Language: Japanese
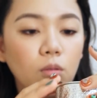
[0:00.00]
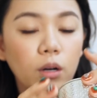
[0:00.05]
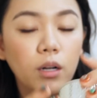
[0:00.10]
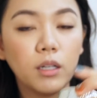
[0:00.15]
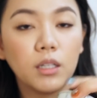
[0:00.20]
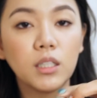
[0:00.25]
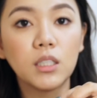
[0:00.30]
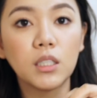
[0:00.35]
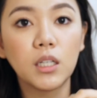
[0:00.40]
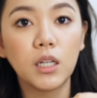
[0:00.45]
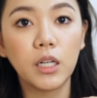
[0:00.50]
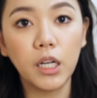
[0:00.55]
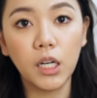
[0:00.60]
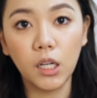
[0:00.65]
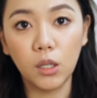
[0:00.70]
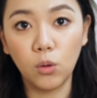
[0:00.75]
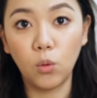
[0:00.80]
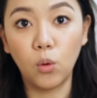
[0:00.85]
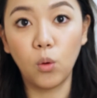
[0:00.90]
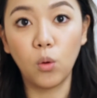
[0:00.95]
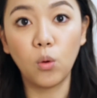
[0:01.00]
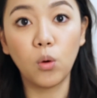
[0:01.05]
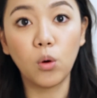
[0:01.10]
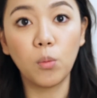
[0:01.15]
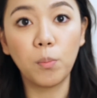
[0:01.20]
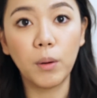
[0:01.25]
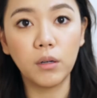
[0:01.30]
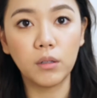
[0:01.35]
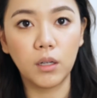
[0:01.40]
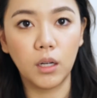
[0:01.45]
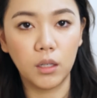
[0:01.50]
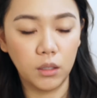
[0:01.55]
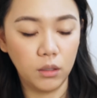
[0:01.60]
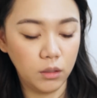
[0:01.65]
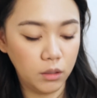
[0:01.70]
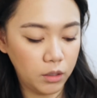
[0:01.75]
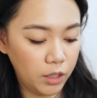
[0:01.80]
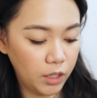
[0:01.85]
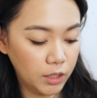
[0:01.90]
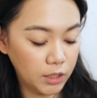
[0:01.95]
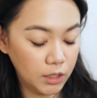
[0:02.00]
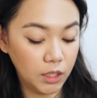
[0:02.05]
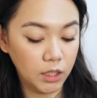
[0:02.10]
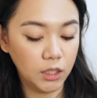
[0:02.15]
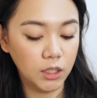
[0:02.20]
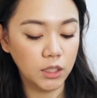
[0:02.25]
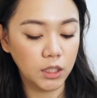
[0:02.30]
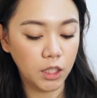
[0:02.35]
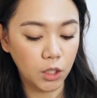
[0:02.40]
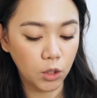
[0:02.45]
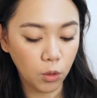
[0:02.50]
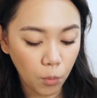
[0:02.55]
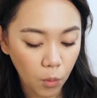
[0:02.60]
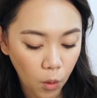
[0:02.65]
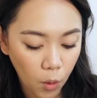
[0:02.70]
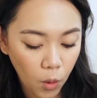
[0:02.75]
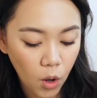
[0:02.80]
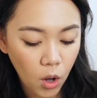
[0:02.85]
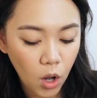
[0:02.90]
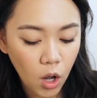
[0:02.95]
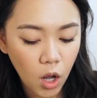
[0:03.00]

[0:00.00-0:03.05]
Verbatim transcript: これ私がゲランのコロコロパウダーって言ってるやつなんですけども、